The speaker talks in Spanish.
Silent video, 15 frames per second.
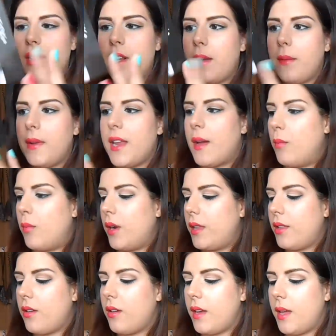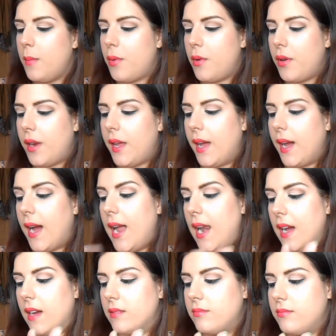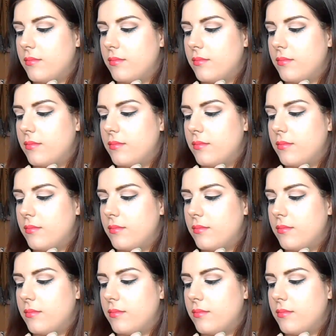el que venía envuelto y pone gala,